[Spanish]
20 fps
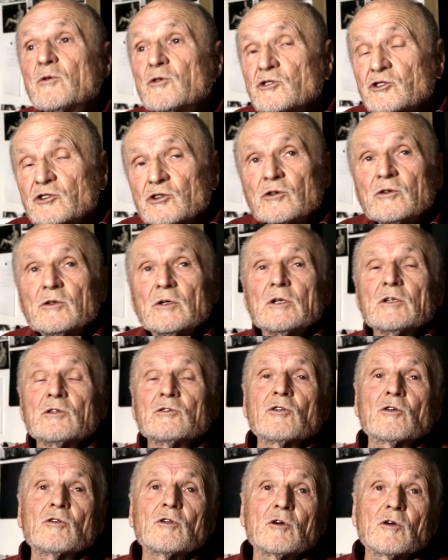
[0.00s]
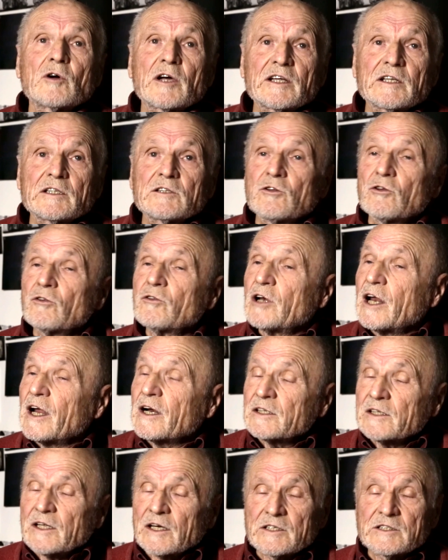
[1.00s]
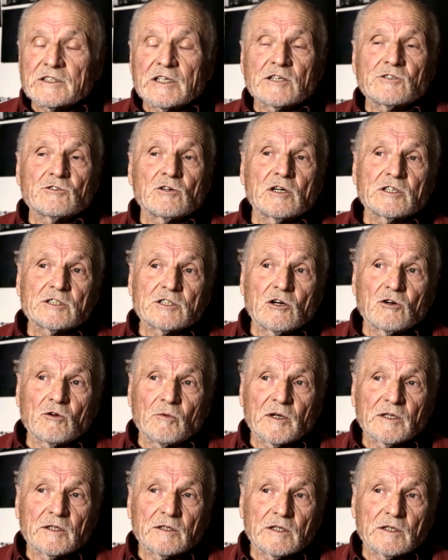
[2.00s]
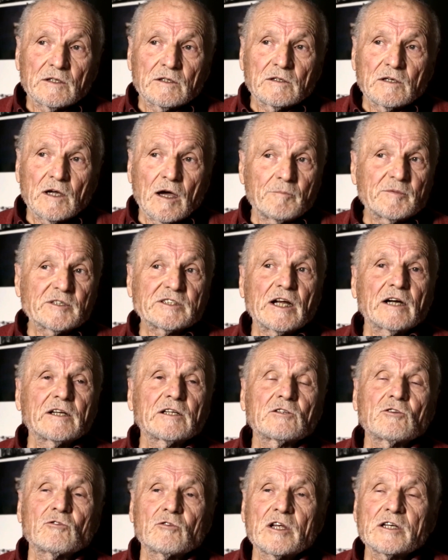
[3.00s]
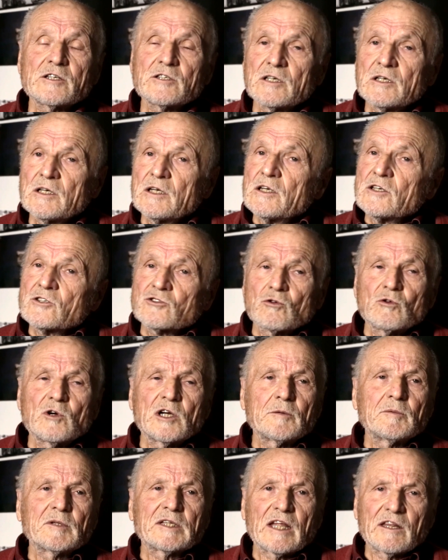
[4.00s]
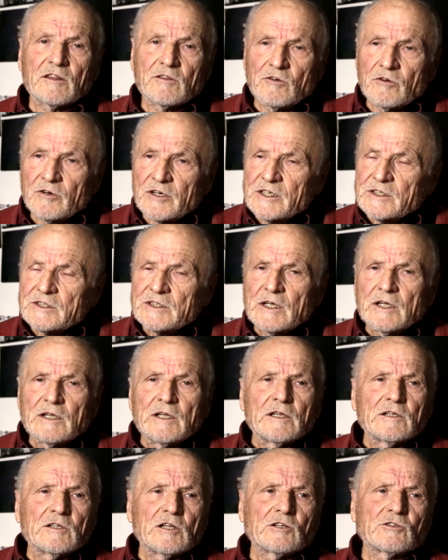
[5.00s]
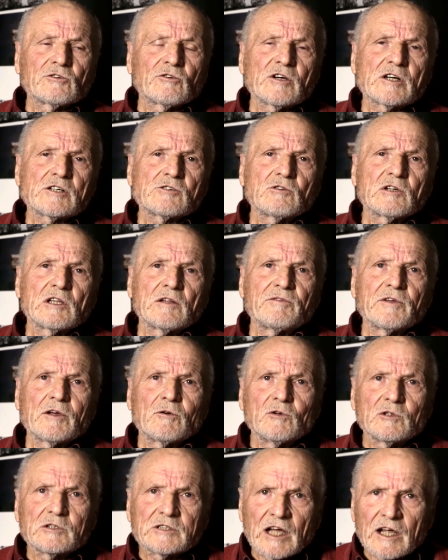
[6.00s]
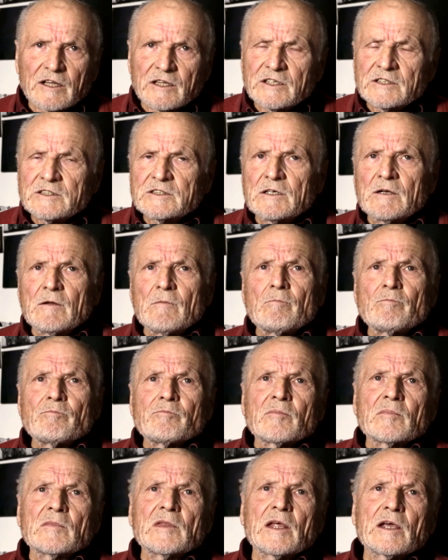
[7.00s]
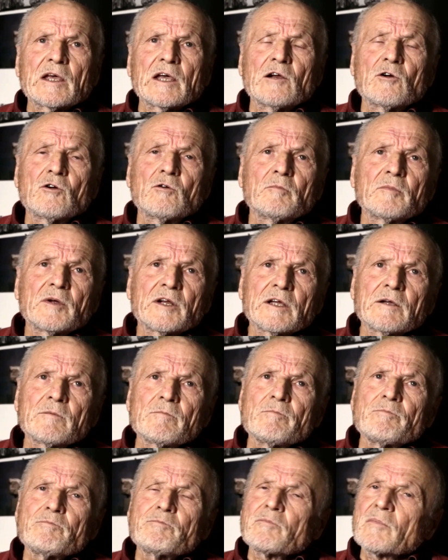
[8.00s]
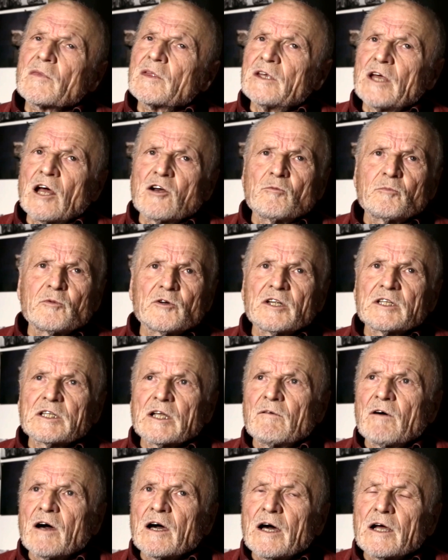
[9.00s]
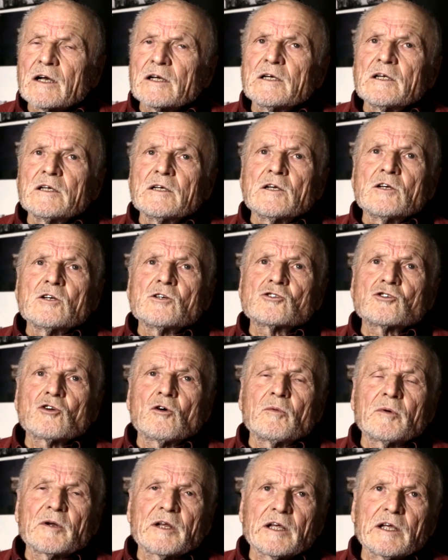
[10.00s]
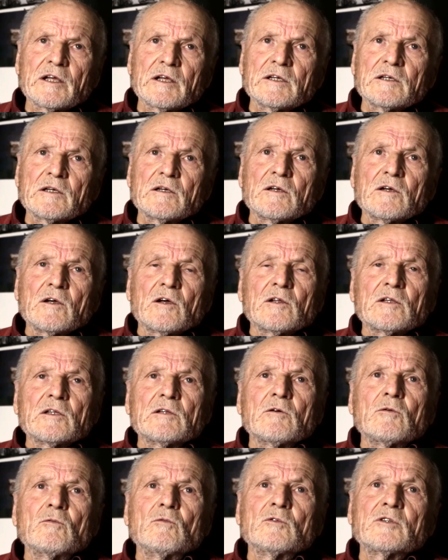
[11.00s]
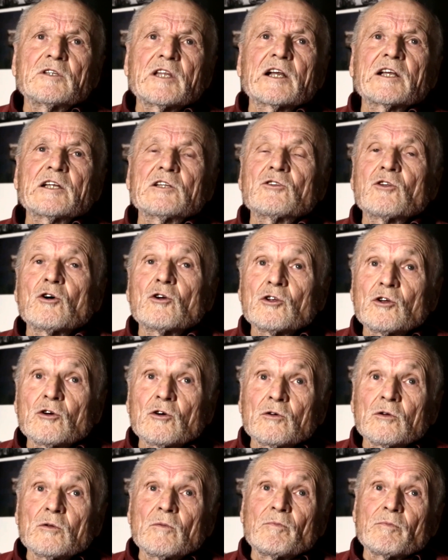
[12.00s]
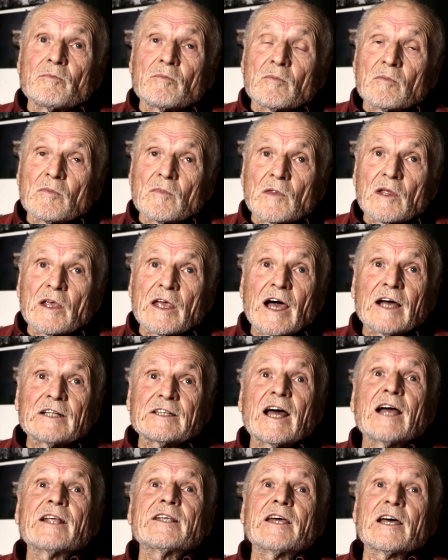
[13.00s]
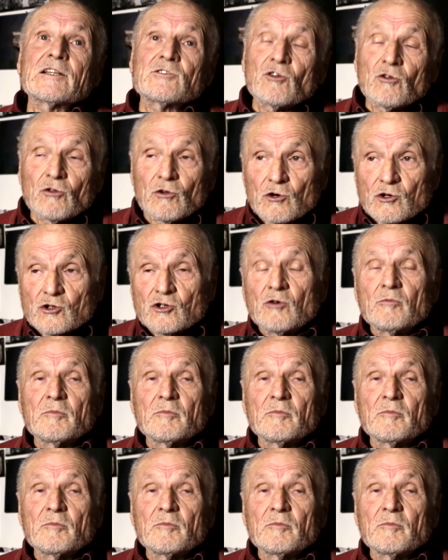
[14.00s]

mucho todo, lo que, todo el arte que se ha hecho en el siglo XX, a pesar de todas sus limitaciones, de todas sus dificultades, de que el hombre ya no puede trabajar sobre un territorio que atañe a todos los